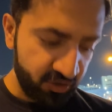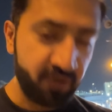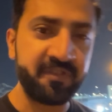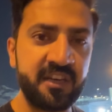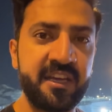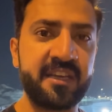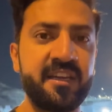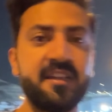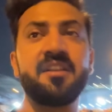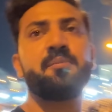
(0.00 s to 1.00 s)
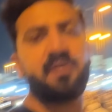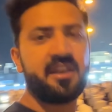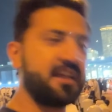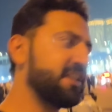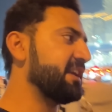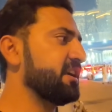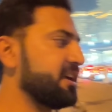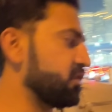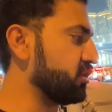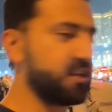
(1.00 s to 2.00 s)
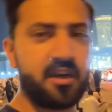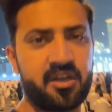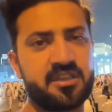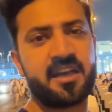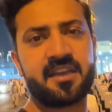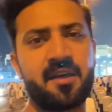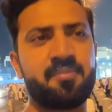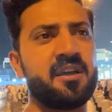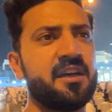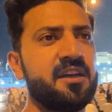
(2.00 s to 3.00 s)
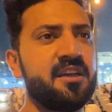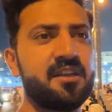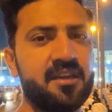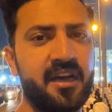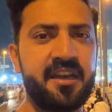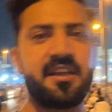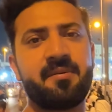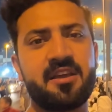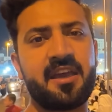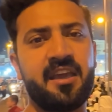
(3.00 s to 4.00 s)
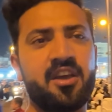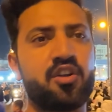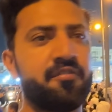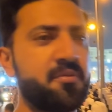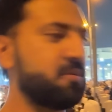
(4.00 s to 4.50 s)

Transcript: कॉफी लेके फिर अंदर इंटर होंगे और जाके अपना अरीका भी खाएंगे कॉफी भी